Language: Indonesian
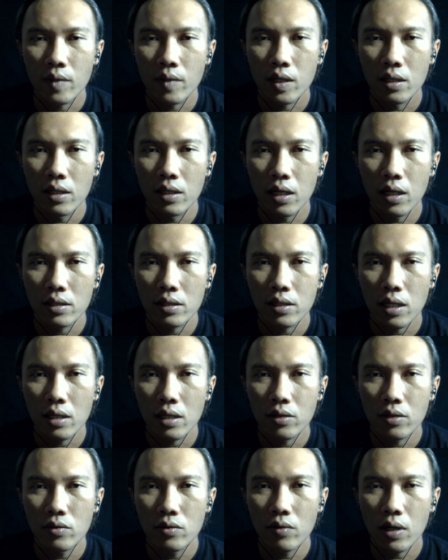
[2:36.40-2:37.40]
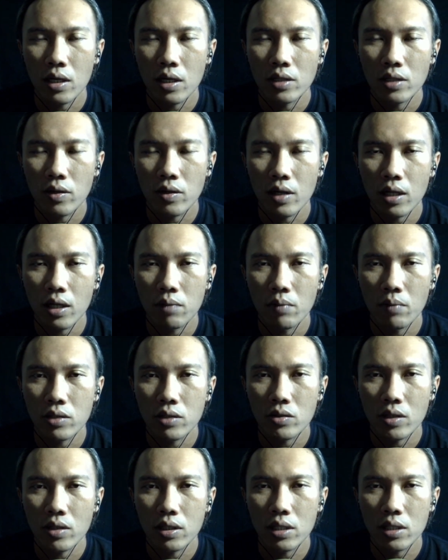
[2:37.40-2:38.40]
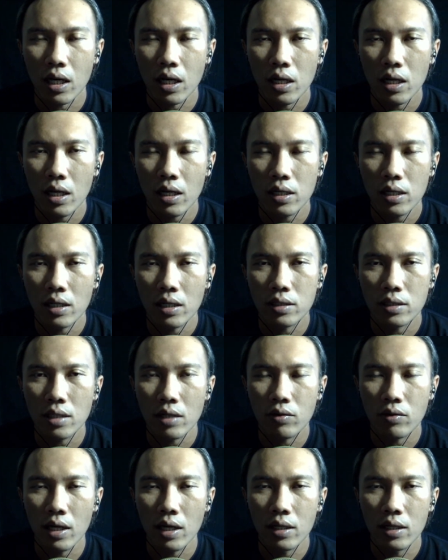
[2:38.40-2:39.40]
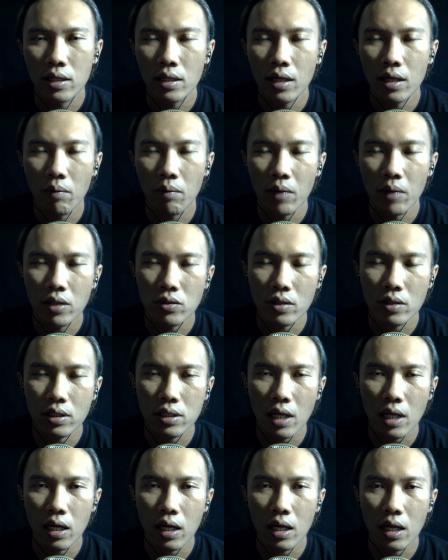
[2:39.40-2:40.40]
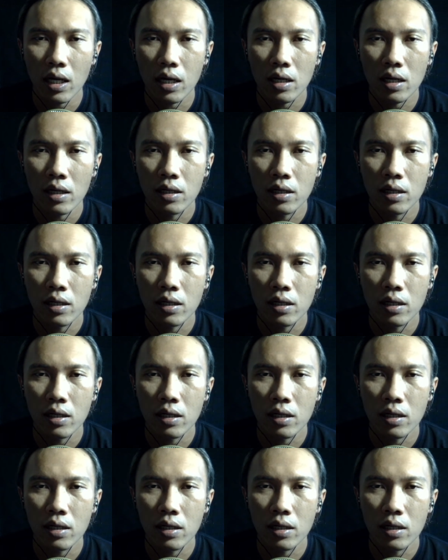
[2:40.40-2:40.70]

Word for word: yang satu warna coklat masuk ke saklar yang satu lagi nggak masuk ke saklar